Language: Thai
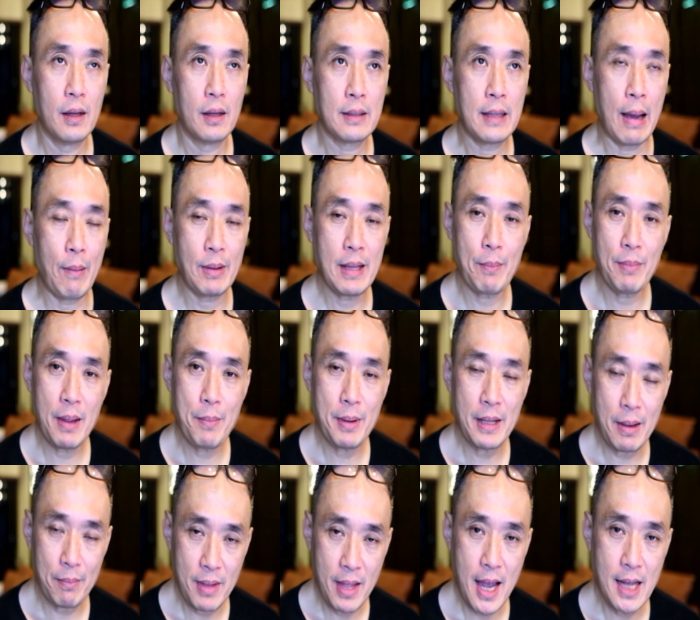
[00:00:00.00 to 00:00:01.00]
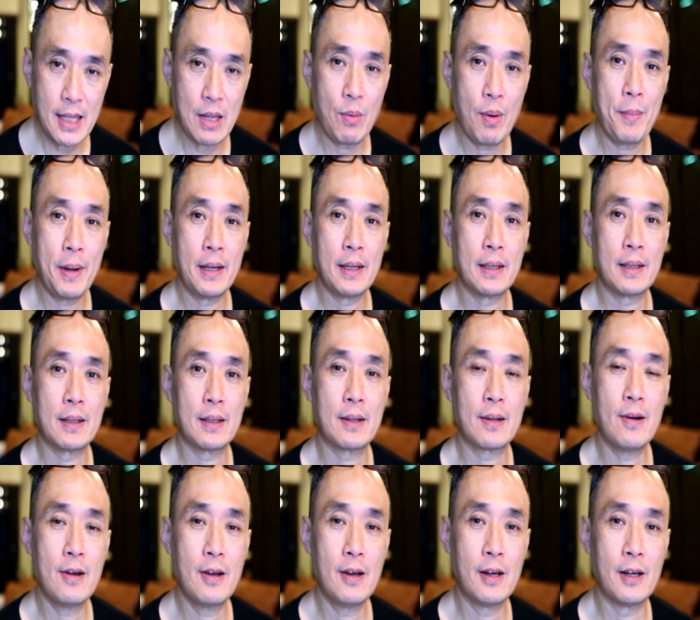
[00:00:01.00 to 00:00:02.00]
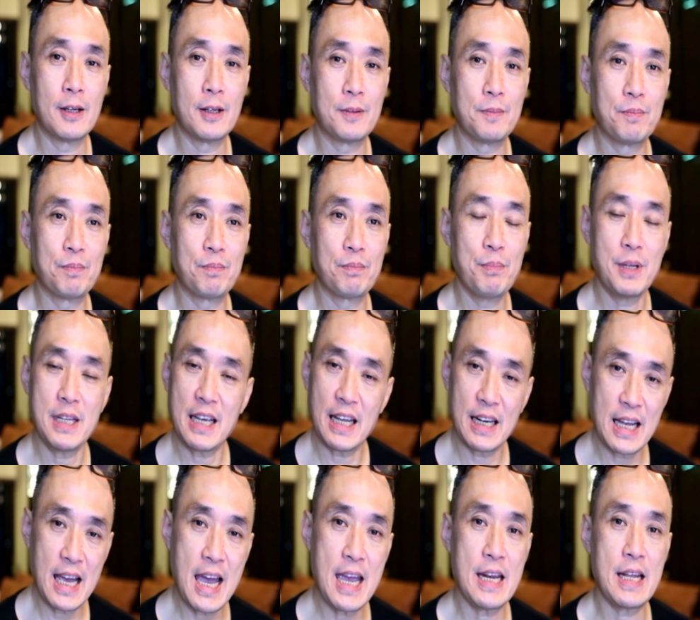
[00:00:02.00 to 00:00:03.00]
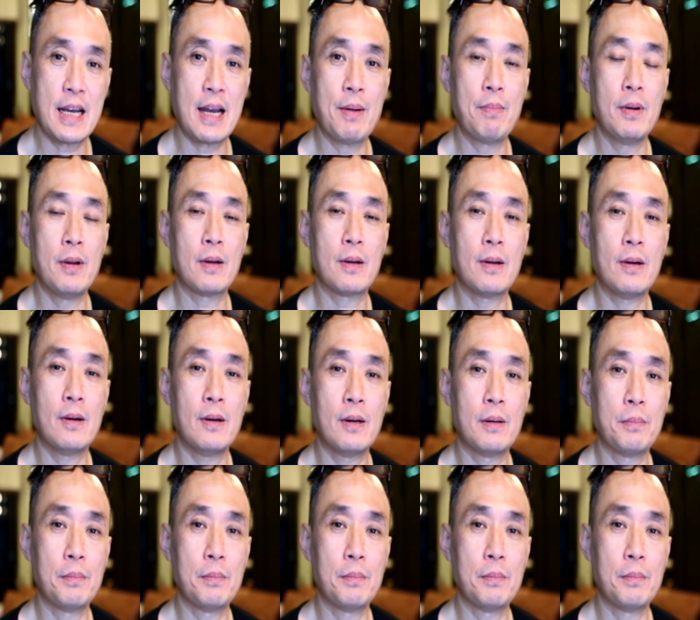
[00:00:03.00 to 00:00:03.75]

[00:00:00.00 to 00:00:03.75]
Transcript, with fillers: ถามว่าทำได้ไม่ทำได้แต่ว่ามันก็ไม่ใช่งานง่ายนะครับแล้วก็